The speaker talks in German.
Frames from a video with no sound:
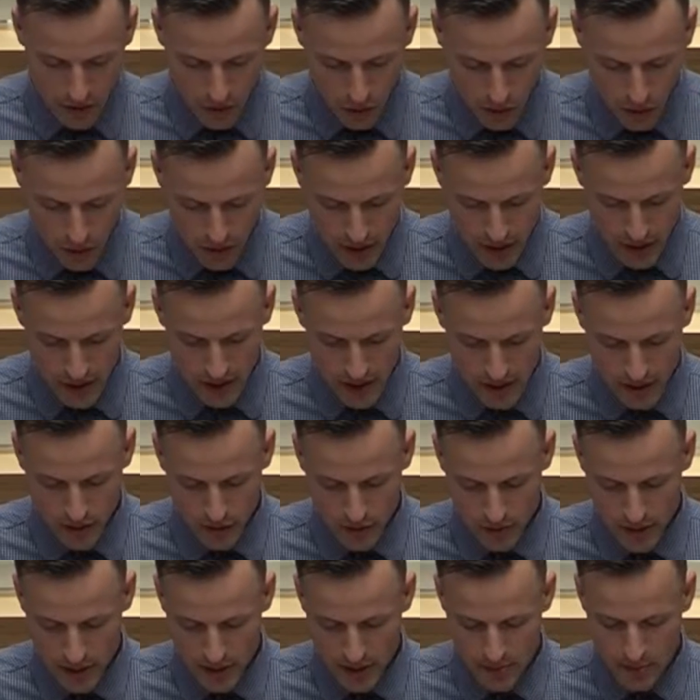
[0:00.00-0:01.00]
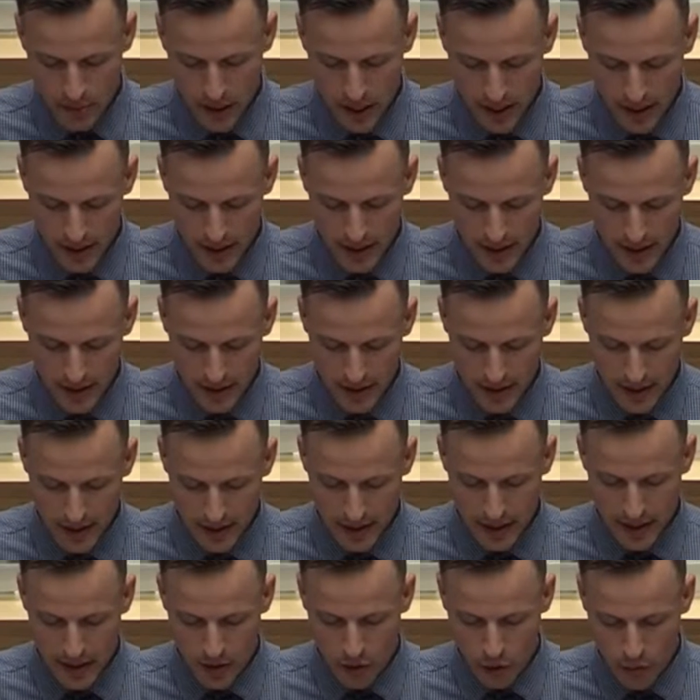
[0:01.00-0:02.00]
kruden, nicht umsetzbaren
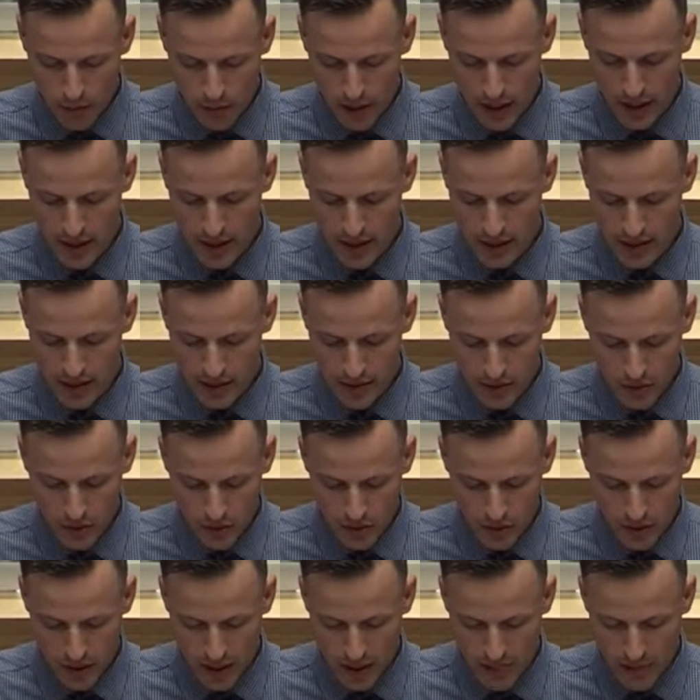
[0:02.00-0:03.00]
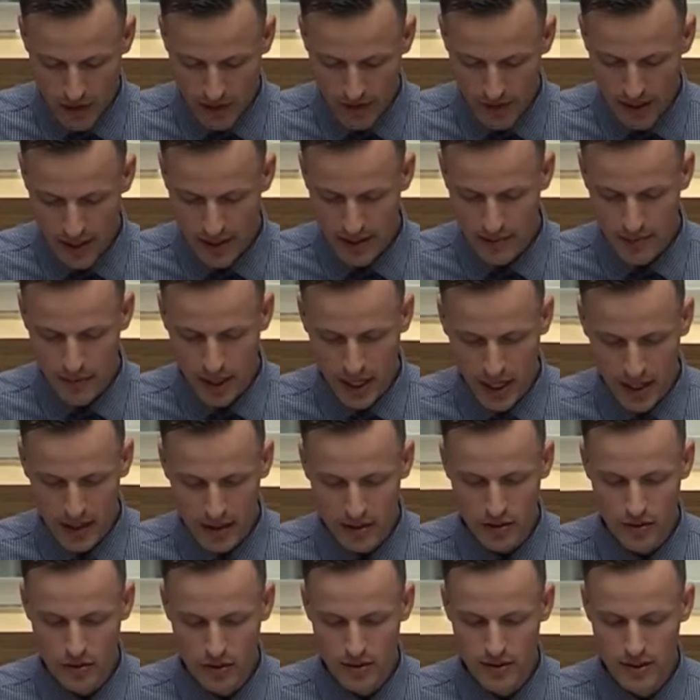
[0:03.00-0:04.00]
Ideen herumirrt oder mit welchem
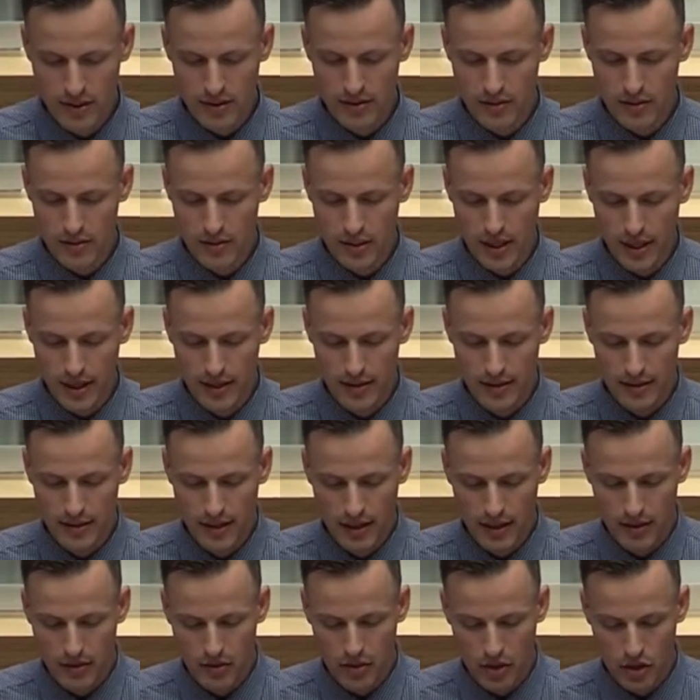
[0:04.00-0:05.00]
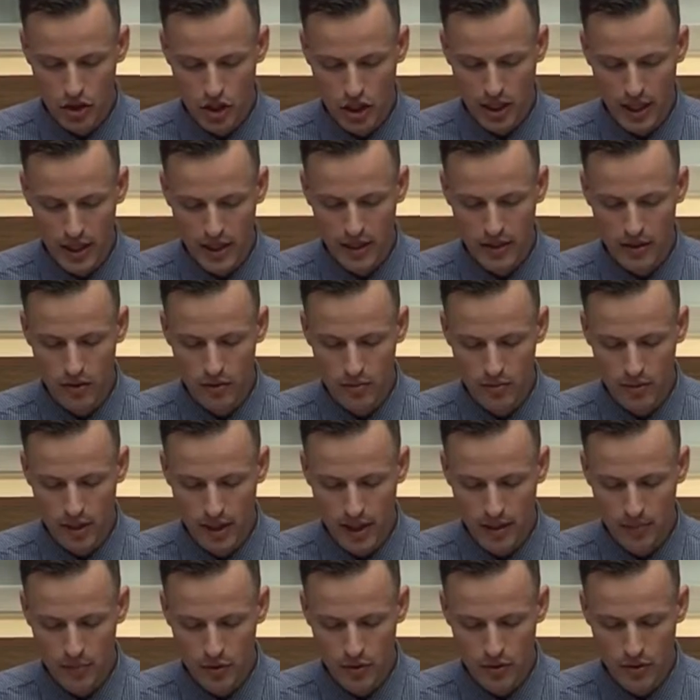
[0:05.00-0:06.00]
Nachdruck sich Sozialsenator Chaya um
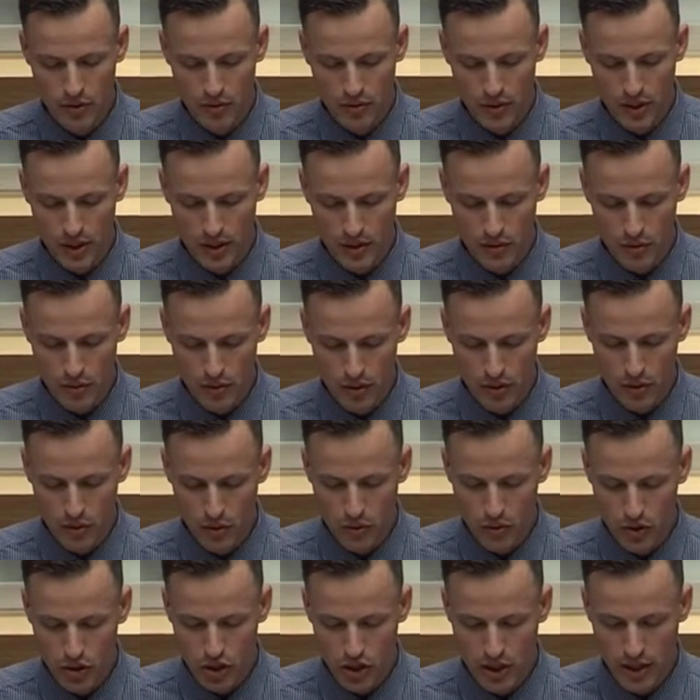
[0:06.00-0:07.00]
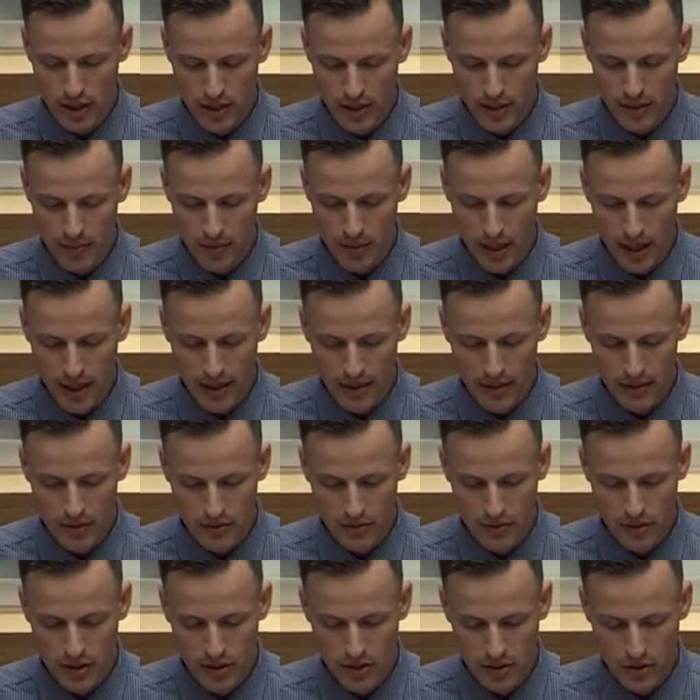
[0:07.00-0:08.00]
die absolut akuten Notstände im
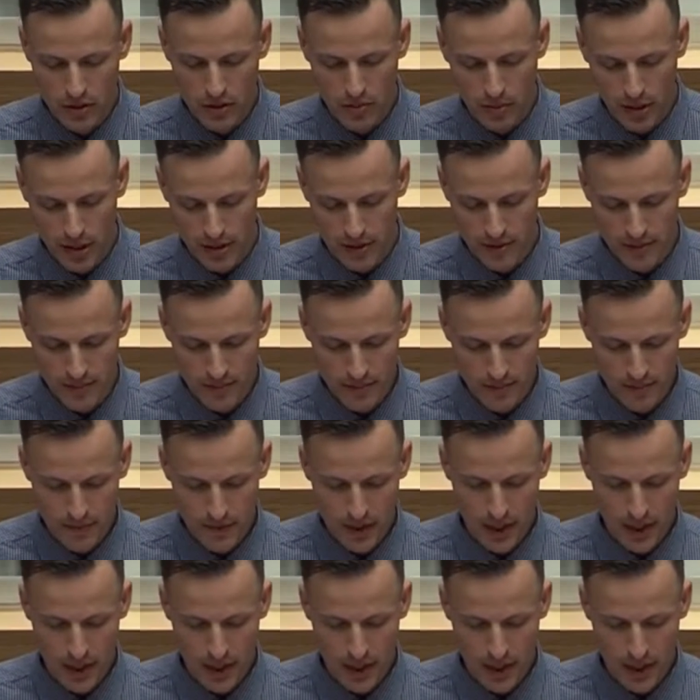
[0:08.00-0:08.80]
Lagiso nicht kümmert.